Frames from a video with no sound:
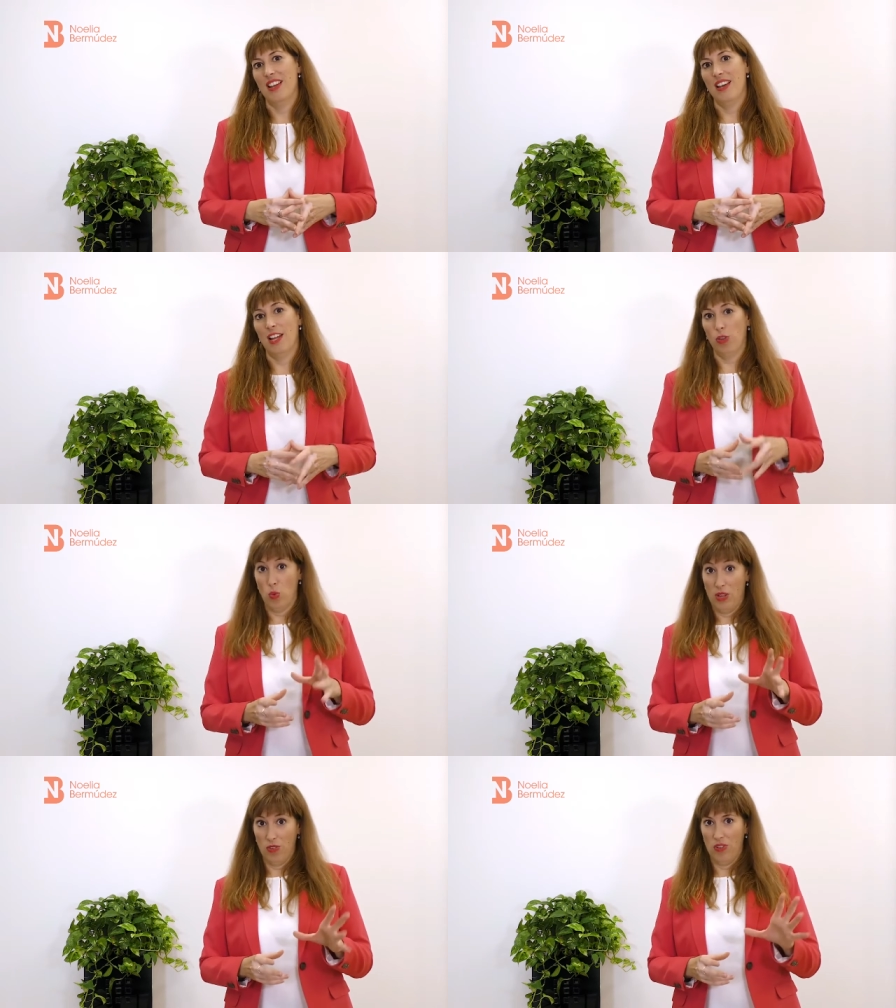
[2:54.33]

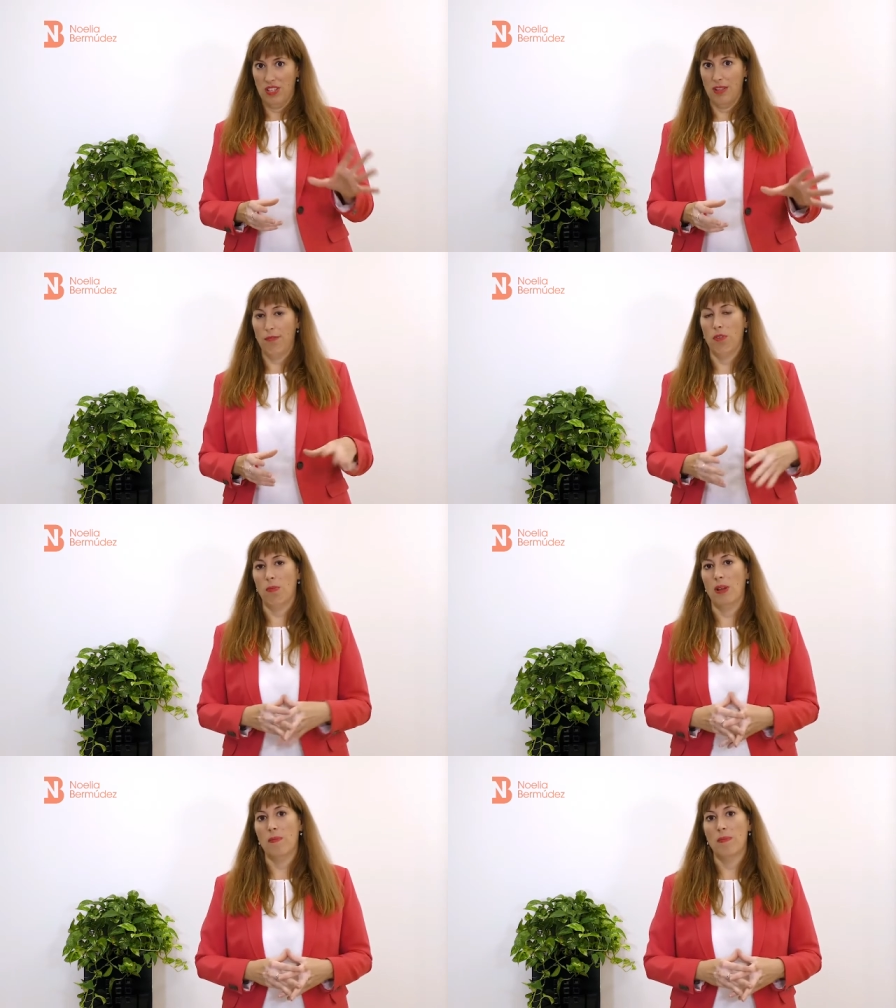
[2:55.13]
actuando de esta
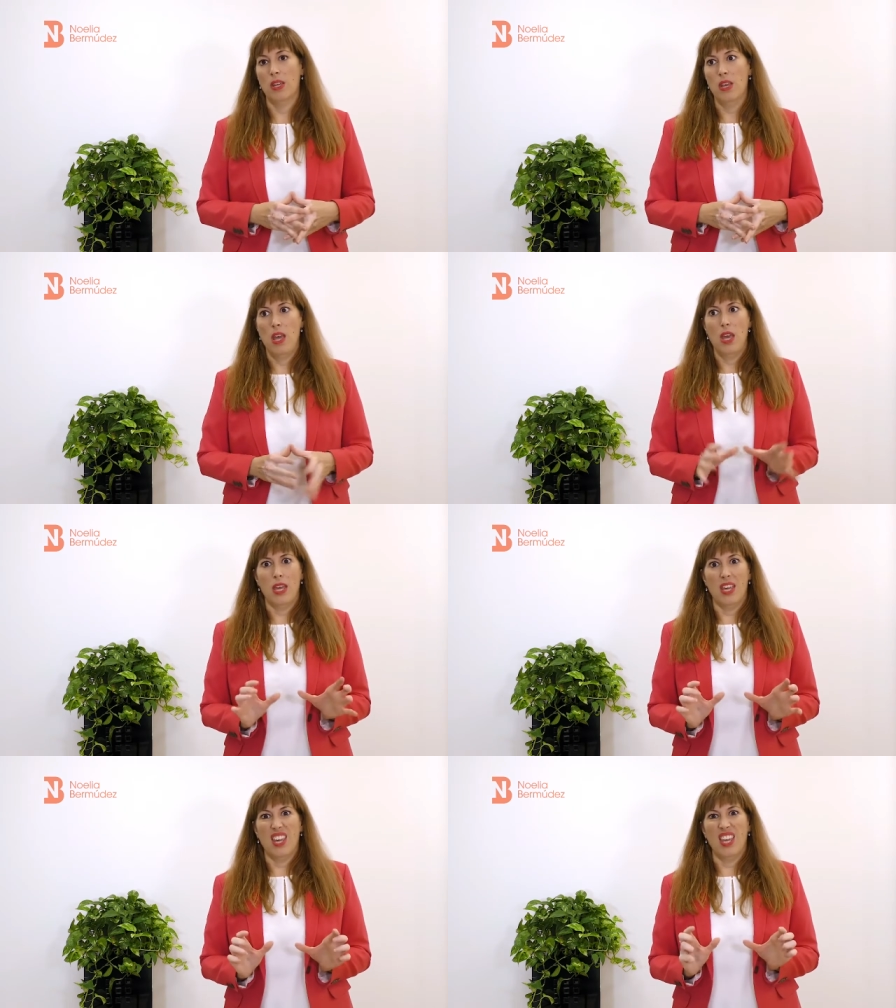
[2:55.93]
forma?
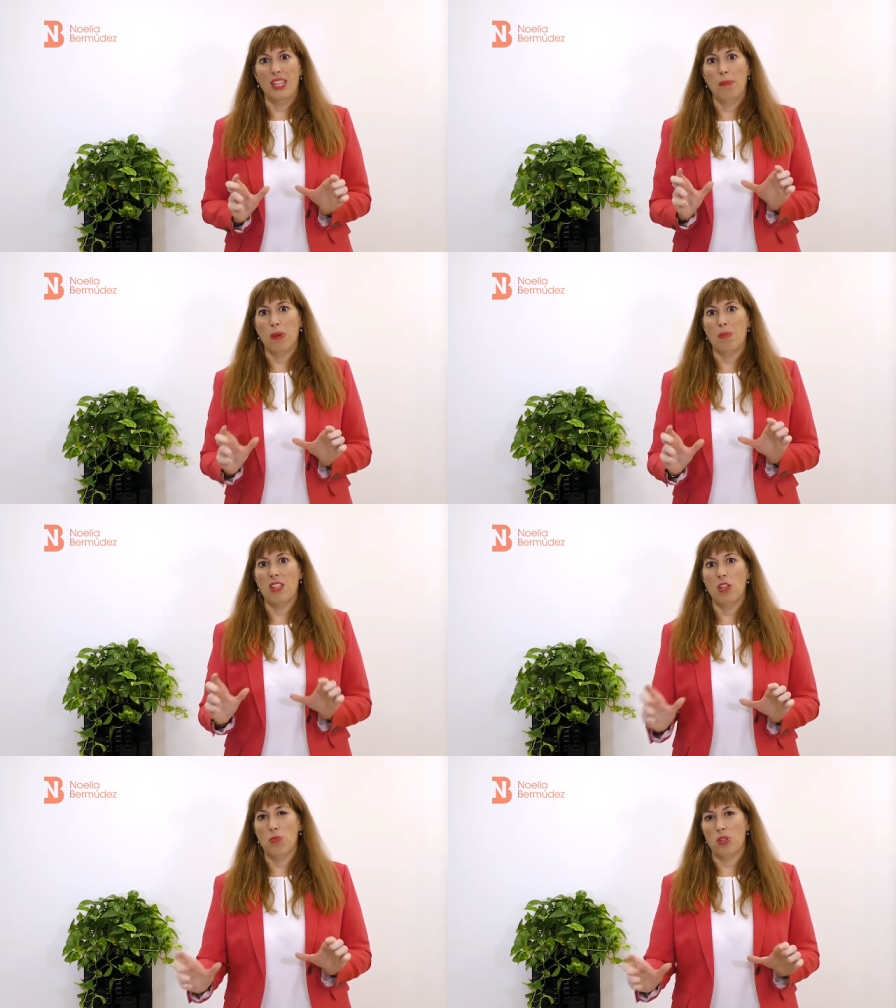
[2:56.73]
¿Qué te ha
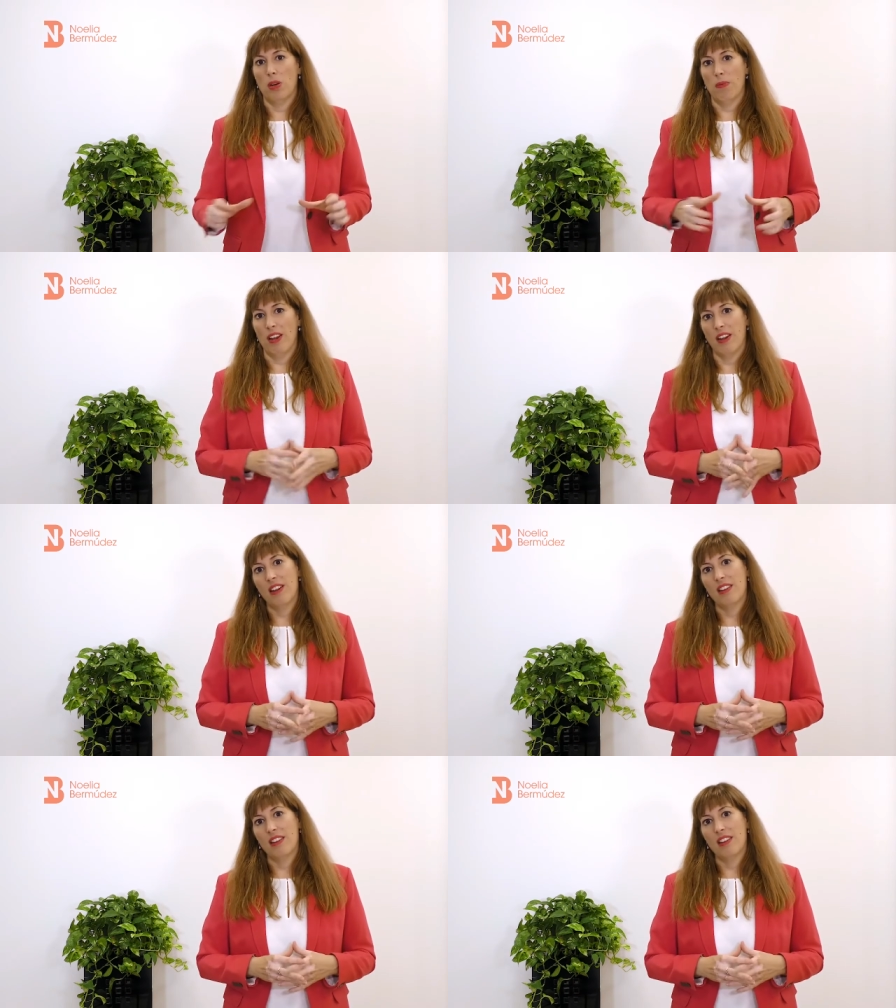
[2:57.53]
permitido observar?